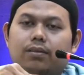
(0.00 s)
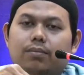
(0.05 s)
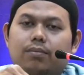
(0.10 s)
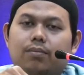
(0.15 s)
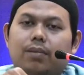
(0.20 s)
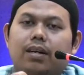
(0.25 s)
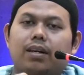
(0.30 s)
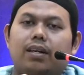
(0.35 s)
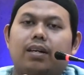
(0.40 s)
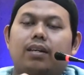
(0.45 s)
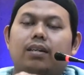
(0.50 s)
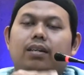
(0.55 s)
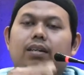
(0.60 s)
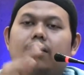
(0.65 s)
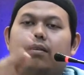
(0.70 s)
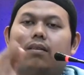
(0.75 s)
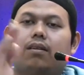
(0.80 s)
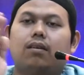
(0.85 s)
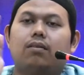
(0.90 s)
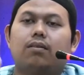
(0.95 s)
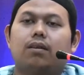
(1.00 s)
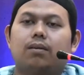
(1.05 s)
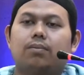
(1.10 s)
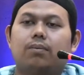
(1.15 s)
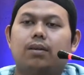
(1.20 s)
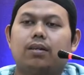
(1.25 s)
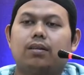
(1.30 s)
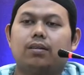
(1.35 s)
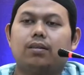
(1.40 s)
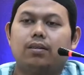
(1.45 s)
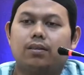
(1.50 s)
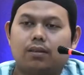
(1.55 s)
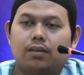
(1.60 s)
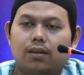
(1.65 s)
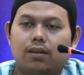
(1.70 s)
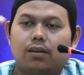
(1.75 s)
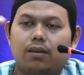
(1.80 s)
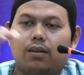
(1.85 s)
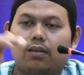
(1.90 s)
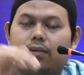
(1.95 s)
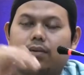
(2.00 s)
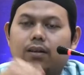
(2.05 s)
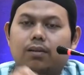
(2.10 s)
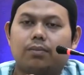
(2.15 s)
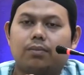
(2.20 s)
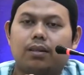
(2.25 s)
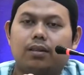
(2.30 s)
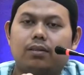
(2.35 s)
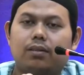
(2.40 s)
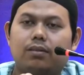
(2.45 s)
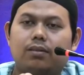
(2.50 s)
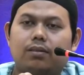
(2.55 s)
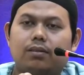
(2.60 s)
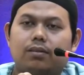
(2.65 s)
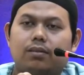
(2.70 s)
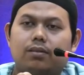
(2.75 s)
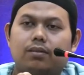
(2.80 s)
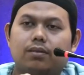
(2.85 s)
bangkit lagi Allahu Akbar Allahu Akbar